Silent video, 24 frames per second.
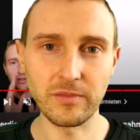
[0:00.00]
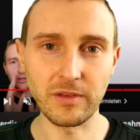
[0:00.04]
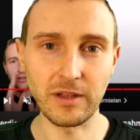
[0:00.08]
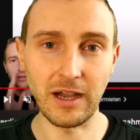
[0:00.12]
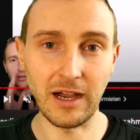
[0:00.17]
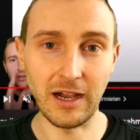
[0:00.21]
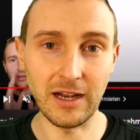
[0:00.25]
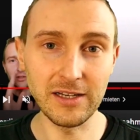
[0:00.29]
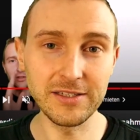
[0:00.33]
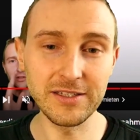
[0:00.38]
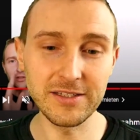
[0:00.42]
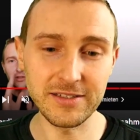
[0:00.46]

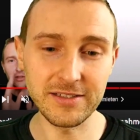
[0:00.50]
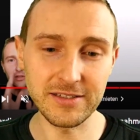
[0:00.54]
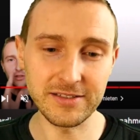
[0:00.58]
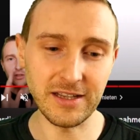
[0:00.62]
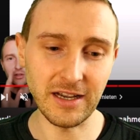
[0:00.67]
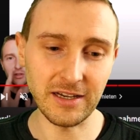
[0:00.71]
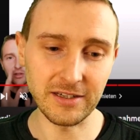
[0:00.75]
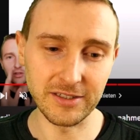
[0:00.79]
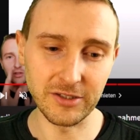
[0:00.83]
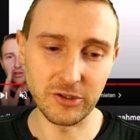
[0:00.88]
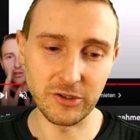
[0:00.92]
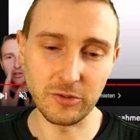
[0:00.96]
all diese
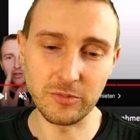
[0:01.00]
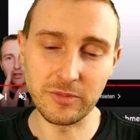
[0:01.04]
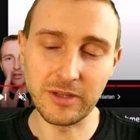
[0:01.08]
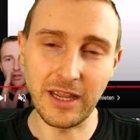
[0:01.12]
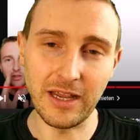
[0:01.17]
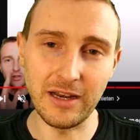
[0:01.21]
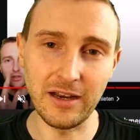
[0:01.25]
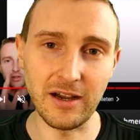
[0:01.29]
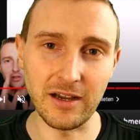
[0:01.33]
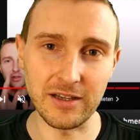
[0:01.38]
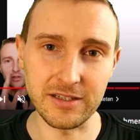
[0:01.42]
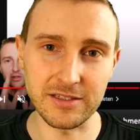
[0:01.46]
Sachen, die du im
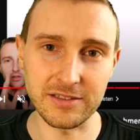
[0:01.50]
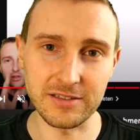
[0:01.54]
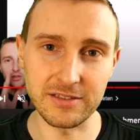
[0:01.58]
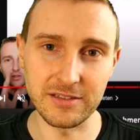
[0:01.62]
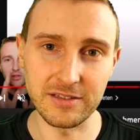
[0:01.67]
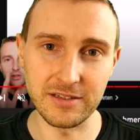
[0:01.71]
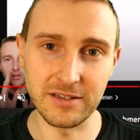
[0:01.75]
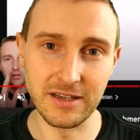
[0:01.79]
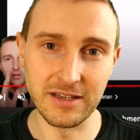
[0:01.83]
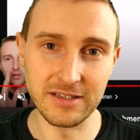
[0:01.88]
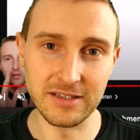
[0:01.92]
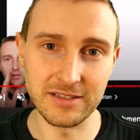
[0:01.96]
Keller hast,
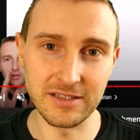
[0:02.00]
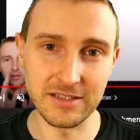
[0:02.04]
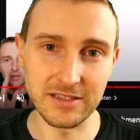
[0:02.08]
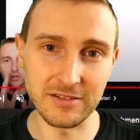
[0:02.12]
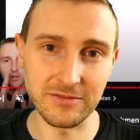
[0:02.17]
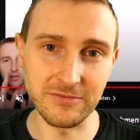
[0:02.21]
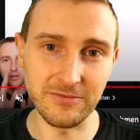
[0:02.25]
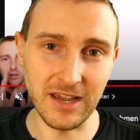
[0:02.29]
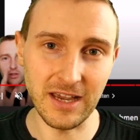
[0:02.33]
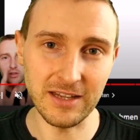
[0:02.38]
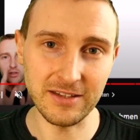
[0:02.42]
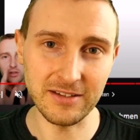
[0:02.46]
ist
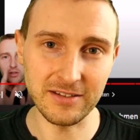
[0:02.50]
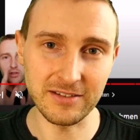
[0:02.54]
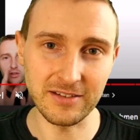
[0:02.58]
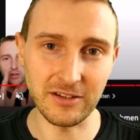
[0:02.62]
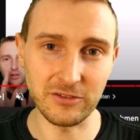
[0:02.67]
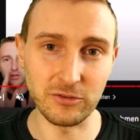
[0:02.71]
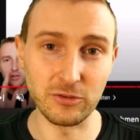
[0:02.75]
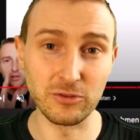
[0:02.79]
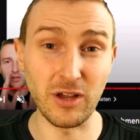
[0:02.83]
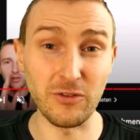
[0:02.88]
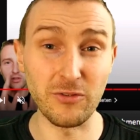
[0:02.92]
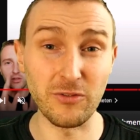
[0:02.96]
es wert, dass
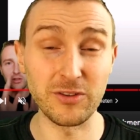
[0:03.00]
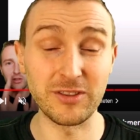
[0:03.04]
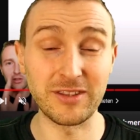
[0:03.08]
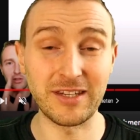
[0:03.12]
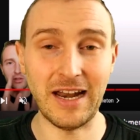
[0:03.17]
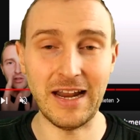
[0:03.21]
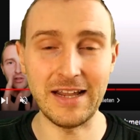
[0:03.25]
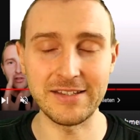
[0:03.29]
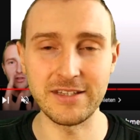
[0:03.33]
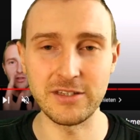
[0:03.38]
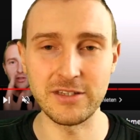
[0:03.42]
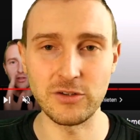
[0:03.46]
du dafür
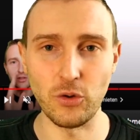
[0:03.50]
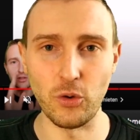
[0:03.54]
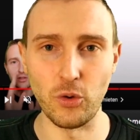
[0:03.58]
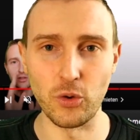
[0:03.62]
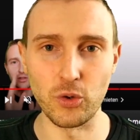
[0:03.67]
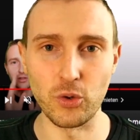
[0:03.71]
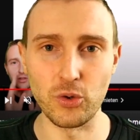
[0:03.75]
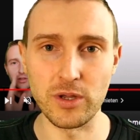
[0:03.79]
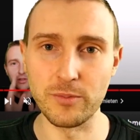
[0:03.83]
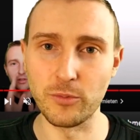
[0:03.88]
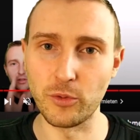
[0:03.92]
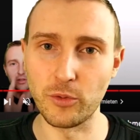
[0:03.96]
30
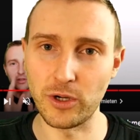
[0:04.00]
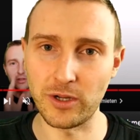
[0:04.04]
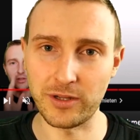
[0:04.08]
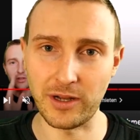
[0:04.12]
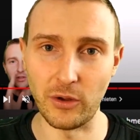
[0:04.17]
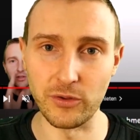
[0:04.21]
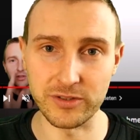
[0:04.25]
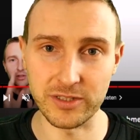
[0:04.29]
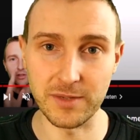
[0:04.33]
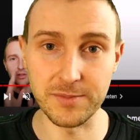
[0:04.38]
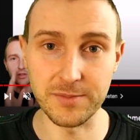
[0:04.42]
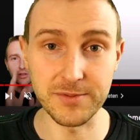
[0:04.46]
Euro im Monat
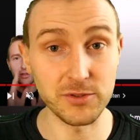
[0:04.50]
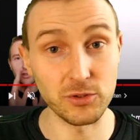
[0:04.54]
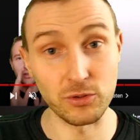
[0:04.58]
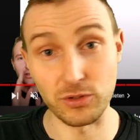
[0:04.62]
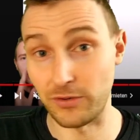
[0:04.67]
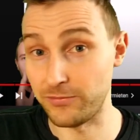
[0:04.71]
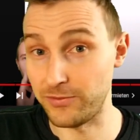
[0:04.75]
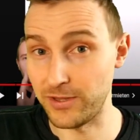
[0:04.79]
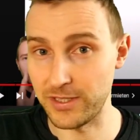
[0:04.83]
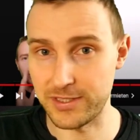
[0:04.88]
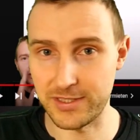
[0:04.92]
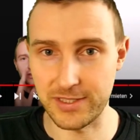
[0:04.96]
ausgibst oder
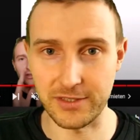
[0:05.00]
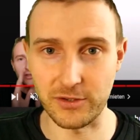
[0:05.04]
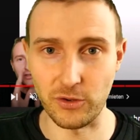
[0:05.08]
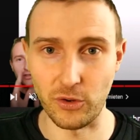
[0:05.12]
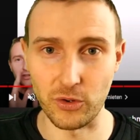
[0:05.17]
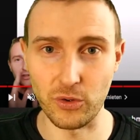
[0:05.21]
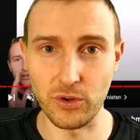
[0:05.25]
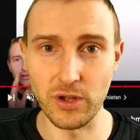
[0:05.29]
40 Euro,